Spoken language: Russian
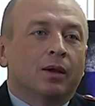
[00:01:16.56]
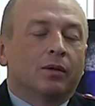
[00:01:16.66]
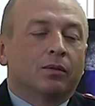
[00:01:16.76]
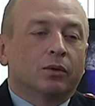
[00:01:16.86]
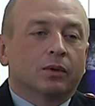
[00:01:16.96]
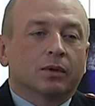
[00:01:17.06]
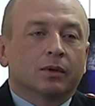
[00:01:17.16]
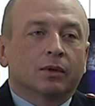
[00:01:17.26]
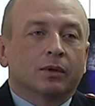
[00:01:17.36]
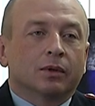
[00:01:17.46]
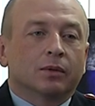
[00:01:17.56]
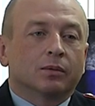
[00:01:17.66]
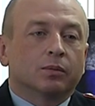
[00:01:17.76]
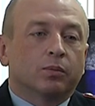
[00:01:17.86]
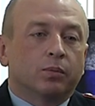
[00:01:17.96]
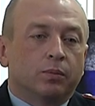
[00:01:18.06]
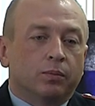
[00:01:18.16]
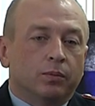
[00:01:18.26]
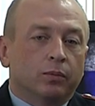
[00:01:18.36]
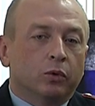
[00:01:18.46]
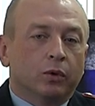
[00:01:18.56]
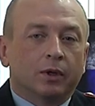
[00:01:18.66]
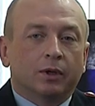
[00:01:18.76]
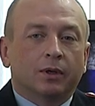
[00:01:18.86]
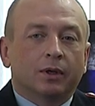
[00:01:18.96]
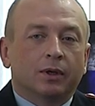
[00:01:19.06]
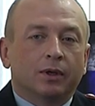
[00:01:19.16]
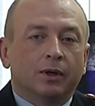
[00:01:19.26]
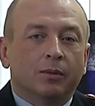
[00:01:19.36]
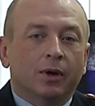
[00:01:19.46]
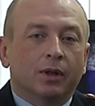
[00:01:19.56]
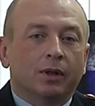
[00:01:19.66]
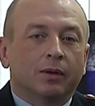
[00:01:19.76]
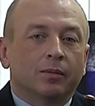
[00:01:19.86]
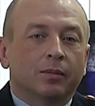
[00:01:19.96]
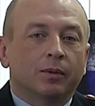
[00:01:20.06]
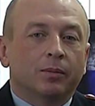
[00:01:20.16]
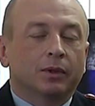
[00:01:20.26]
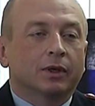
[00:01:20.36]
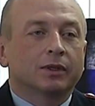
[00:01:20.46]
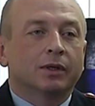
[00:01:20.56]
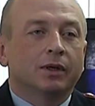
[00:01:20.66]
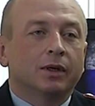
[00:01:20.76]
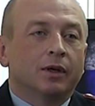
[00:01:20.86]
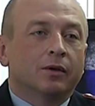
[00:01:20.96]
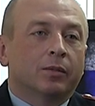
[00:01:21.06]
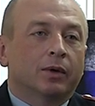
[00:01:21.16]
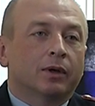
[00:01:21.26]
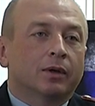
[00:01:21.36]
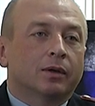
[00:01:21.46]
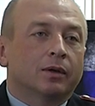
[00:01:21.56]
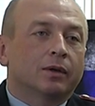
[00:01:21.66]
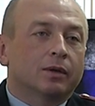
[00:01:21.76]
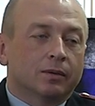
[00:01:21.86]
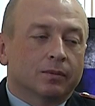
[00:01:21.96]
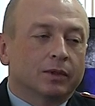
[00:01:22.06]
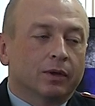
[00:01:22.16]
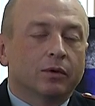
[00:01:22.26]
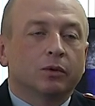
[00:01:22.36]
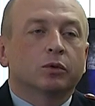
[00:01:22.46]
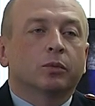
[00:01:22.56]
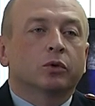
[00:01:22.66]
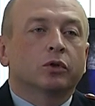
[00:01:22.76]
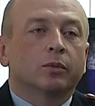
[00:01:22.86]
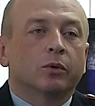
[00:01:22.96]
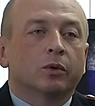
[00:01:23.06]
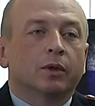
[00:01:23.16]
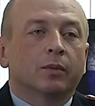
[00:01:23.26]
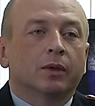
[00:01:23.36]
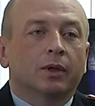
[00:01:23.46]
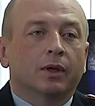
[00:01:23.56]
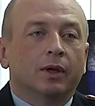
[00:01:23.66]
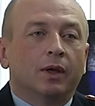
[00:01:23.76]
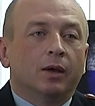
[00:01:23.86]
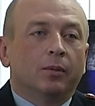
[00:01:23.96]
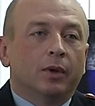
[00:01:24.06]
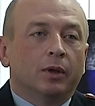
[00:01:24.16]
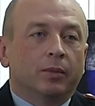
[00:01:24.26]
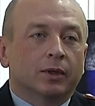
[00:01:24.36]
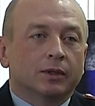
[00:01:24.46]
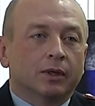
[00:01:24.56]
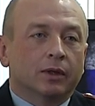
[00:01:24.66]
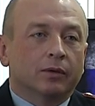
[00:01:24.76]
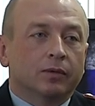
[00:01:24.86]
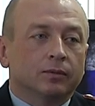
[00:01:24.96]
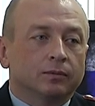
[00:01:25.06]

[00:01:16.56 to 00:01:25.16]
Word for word: Вот. Много это или мало? Мы подросли по сравнению с прошлым годом на 5%.